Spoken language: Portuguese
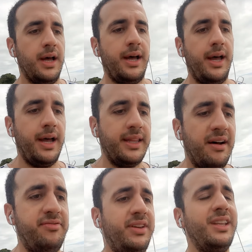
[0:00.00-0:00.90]
é, da
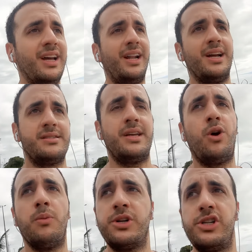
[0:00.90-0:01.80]
vida, né? Assim
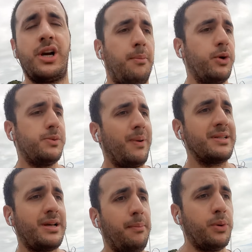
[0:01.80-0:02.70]
como a gente acabou de
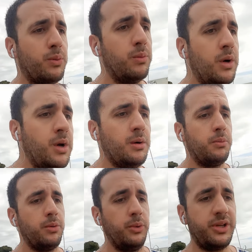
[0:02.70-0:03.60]
passar por, um,
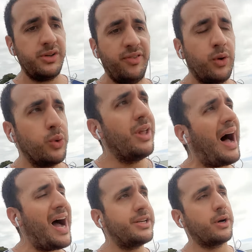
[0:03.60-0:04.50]
por muita
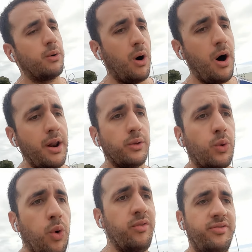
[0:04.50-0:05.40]
dificuldade agora do
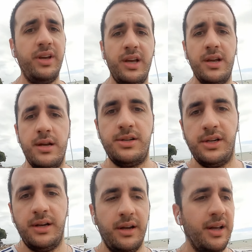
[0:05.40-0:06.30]

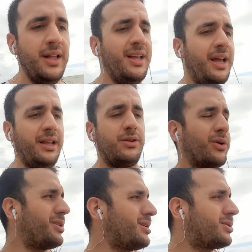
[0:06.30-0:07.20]
Covid, entre
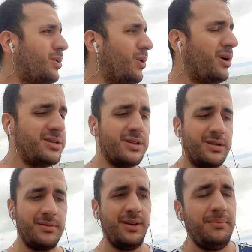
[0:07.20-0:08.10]
outras
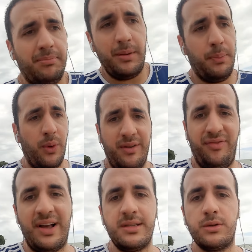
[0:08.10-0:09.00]
coisas. E, pô, e
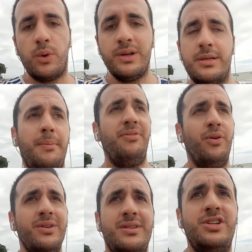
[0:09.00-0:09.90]
fases ruins sempre
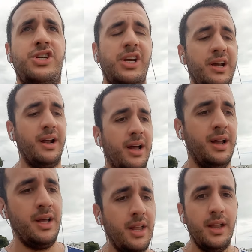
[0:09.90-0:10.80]
vão existir, né?
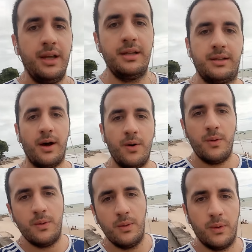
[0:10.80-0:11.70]

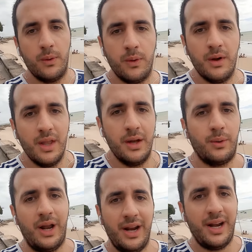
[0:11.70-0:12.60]
Então, o
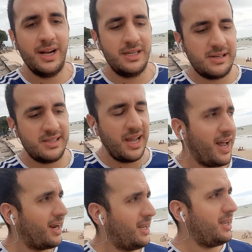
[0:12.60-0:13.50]
que ele queria dizer
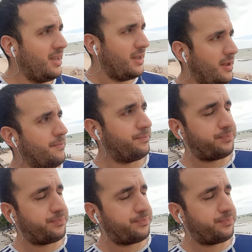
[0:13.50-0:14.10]
era que